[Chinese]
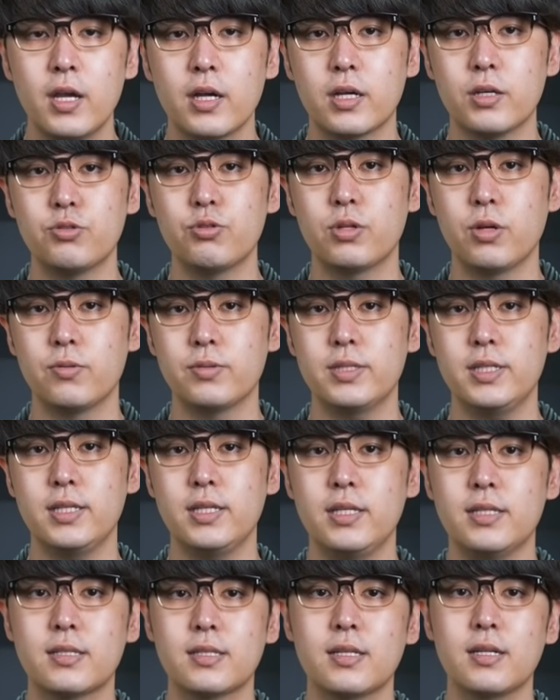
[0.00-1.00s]
根据统计，
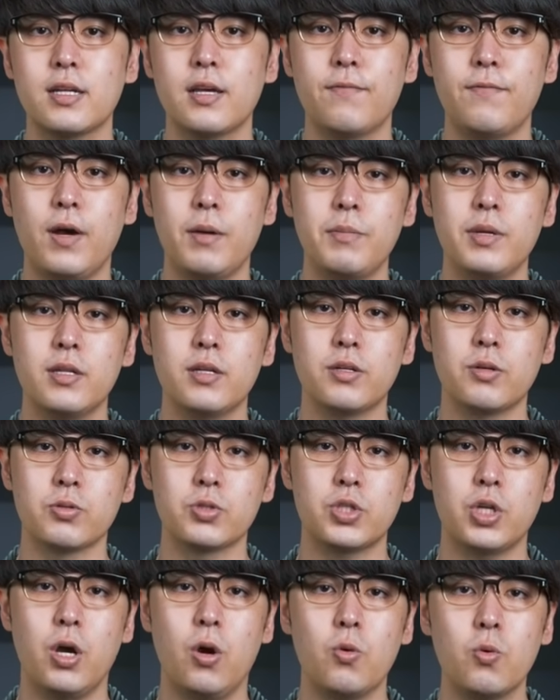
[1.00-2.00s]
以色列方面呢有
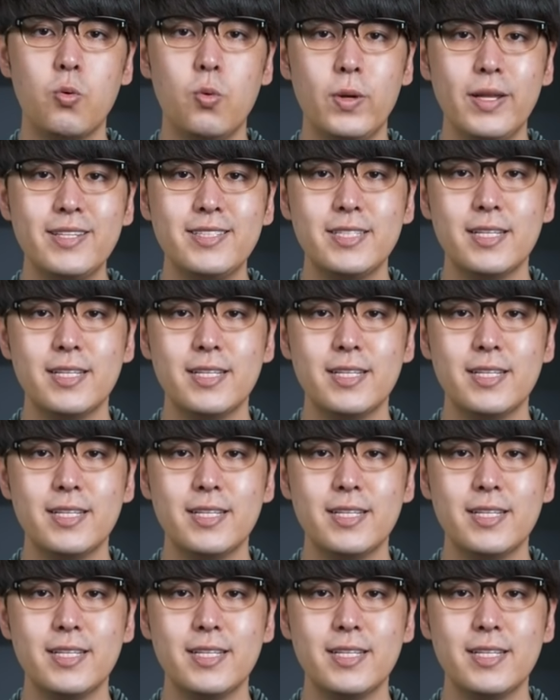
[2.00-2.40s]
超过一